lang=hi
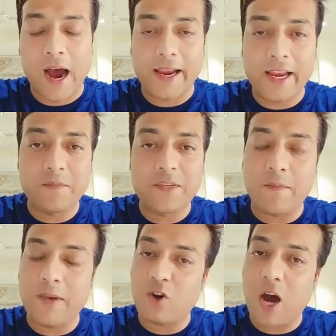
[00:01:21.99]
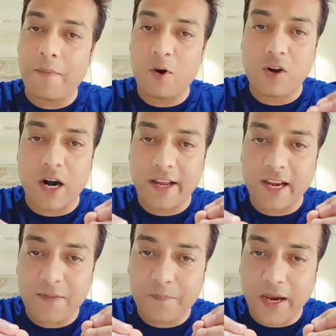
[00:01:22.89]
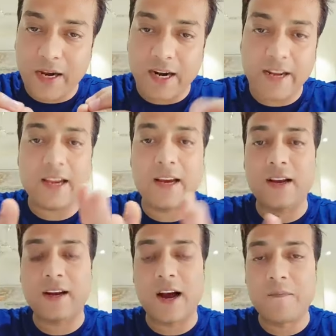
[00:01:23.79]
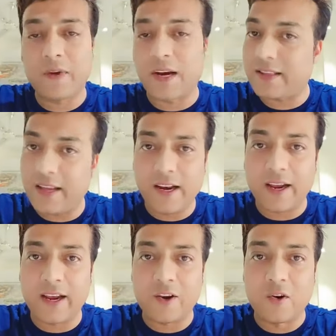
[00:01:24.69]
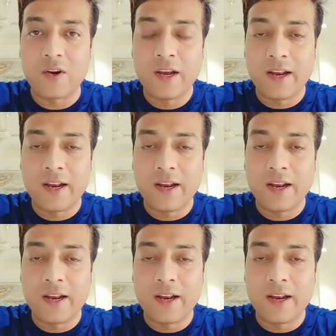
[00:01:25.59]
आईएमसी में तो आप लोग घटिया पे घटिया काम करते रहे हो